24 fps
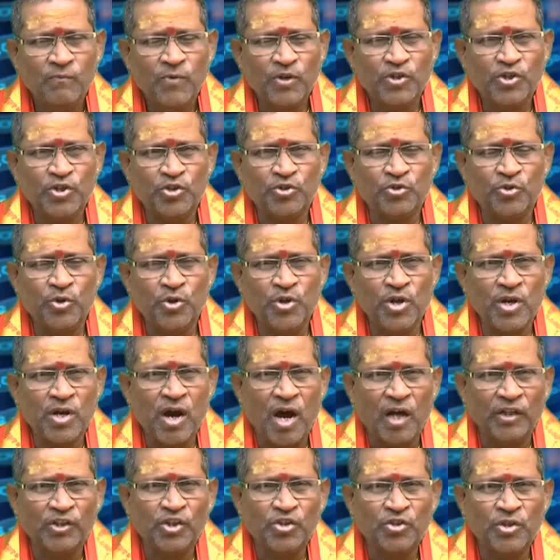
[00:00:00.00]
వశిష్ఠుని యొక్క
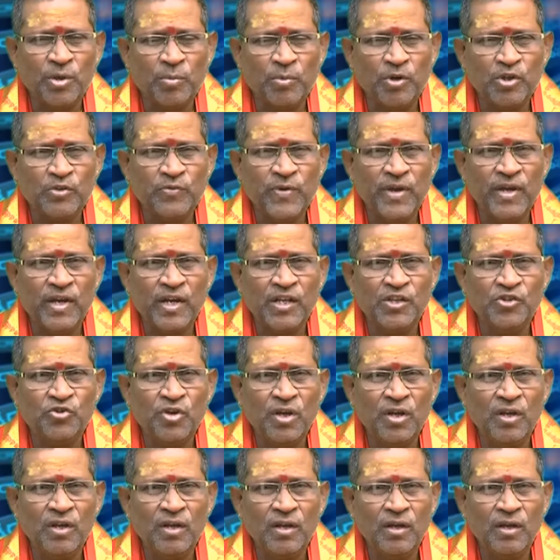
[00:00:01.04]
ఆతిథ్యమును
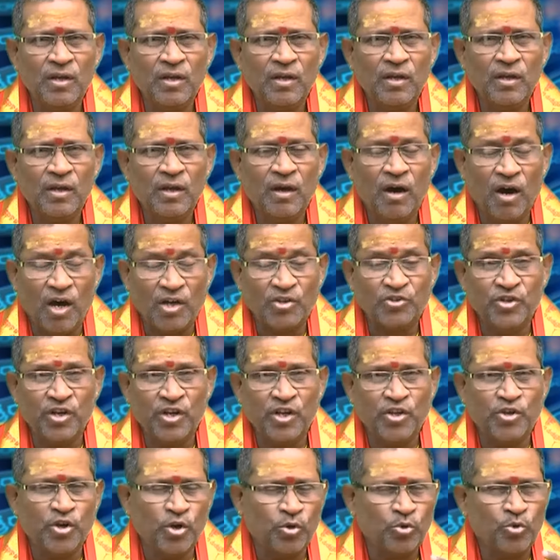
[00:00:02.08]
స్వీకరించి
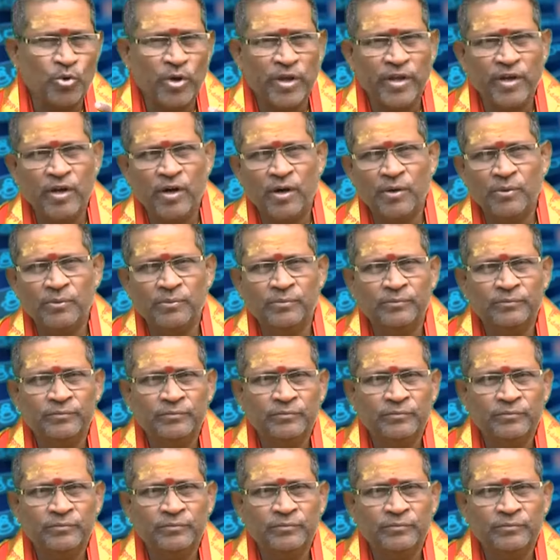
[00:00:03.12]
ఆశ్చర్యచకుతుడైనాడు